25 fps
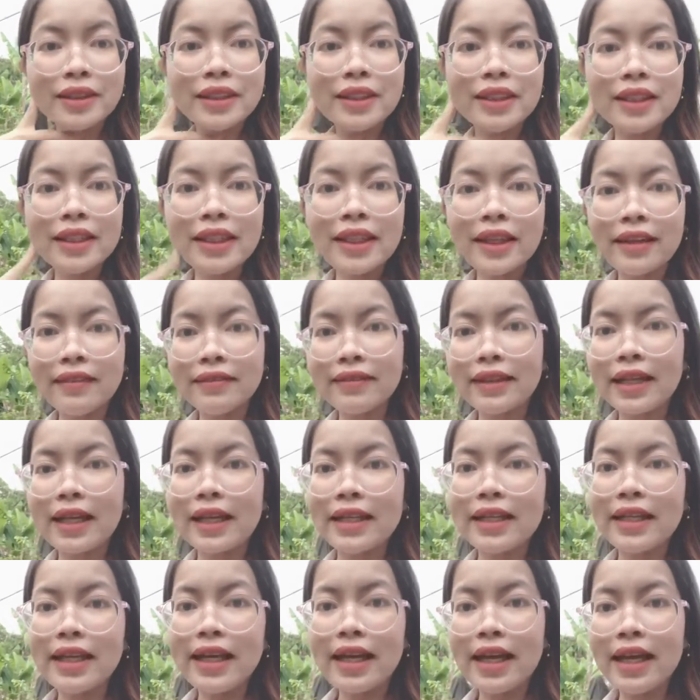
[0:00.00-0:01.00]
Xin chào
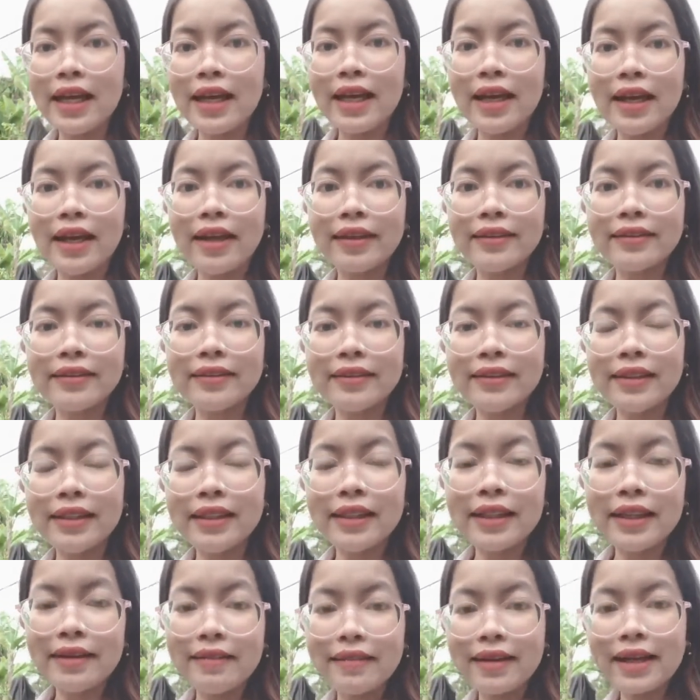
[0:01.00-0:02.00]
cả nhà,
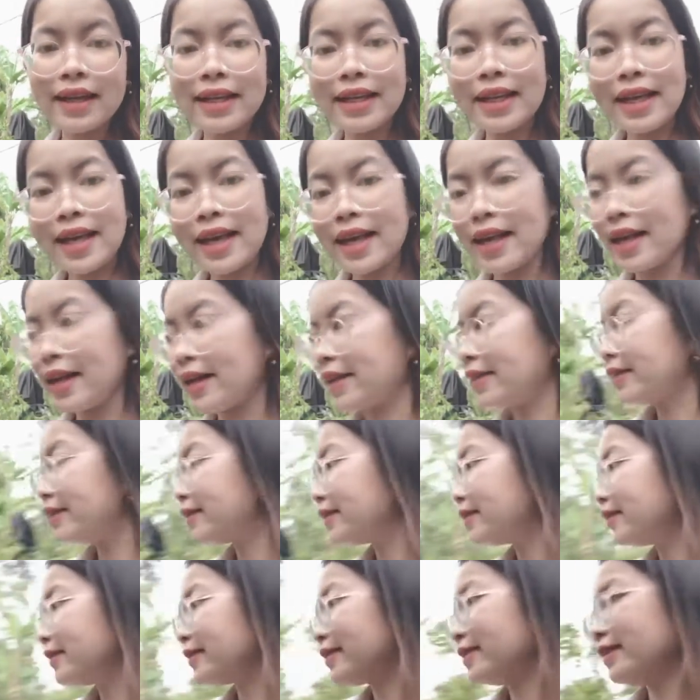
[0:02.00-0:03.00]
xin chào cả nhà
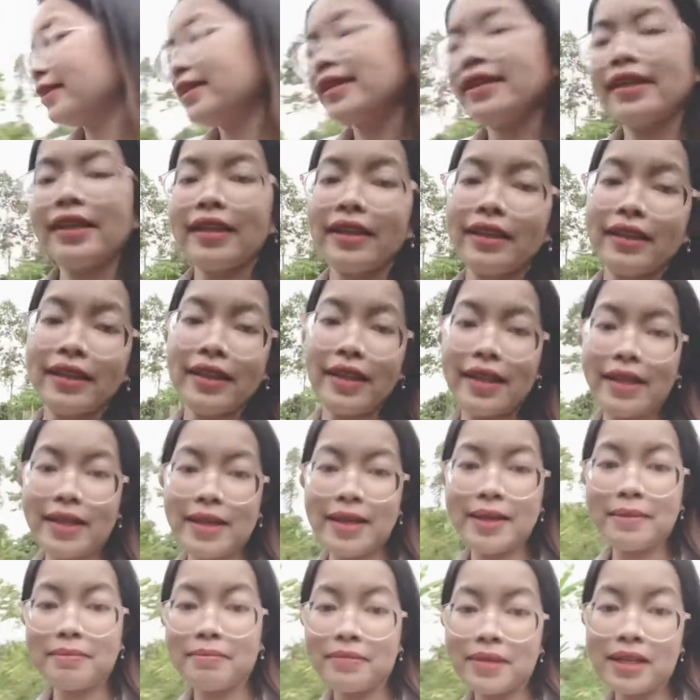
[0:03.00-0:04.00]

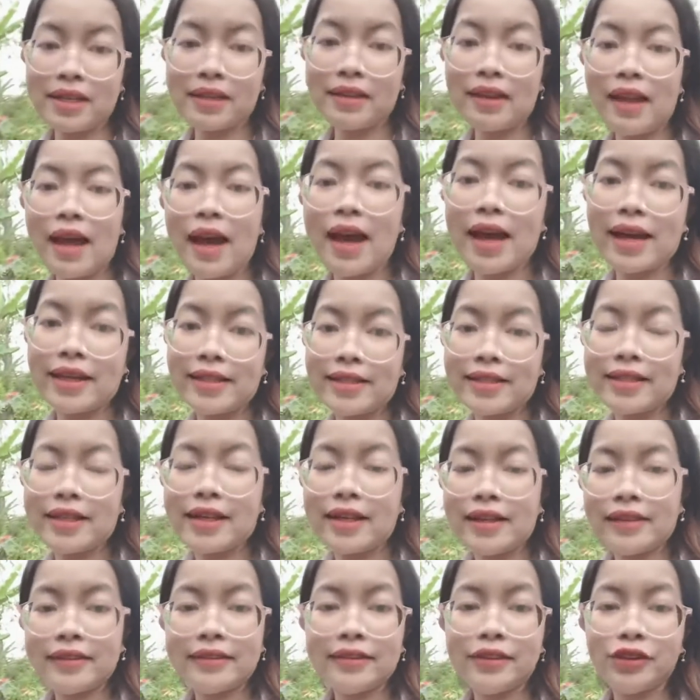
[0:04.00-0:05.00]
Em đang
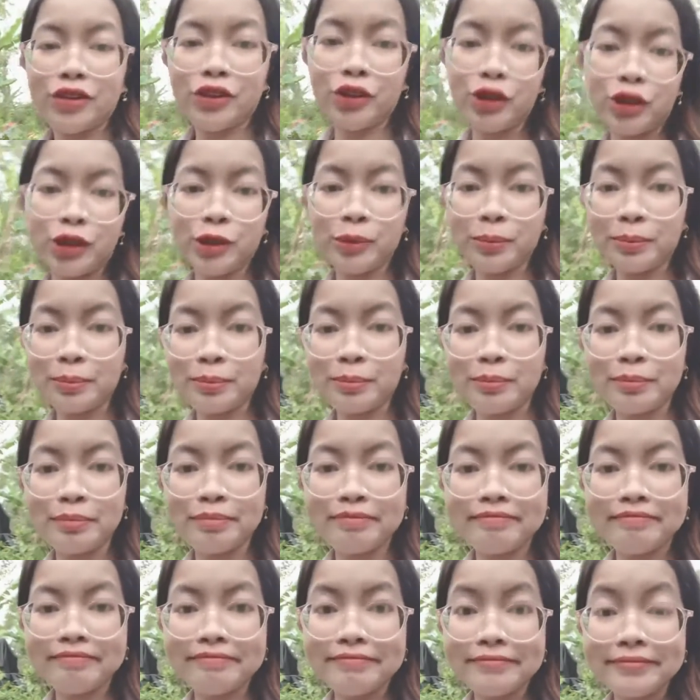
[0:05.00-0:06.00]
live
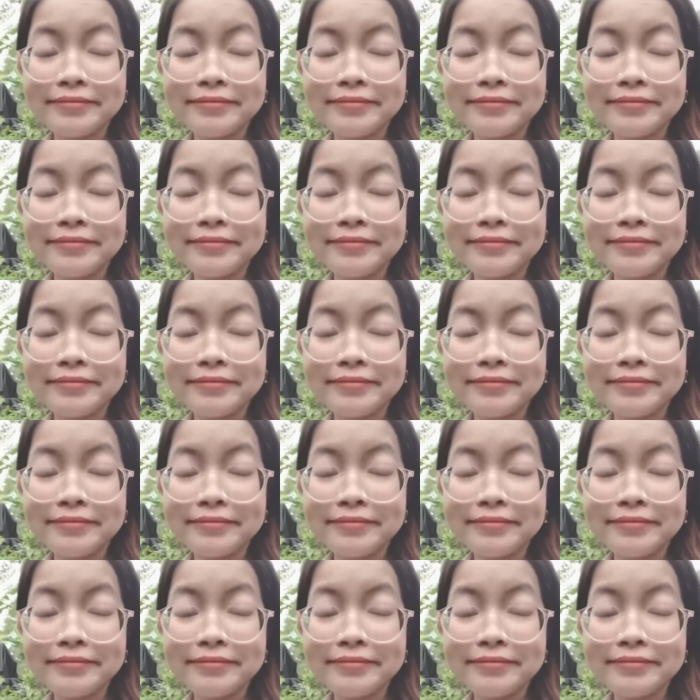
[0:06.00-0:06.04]
uh,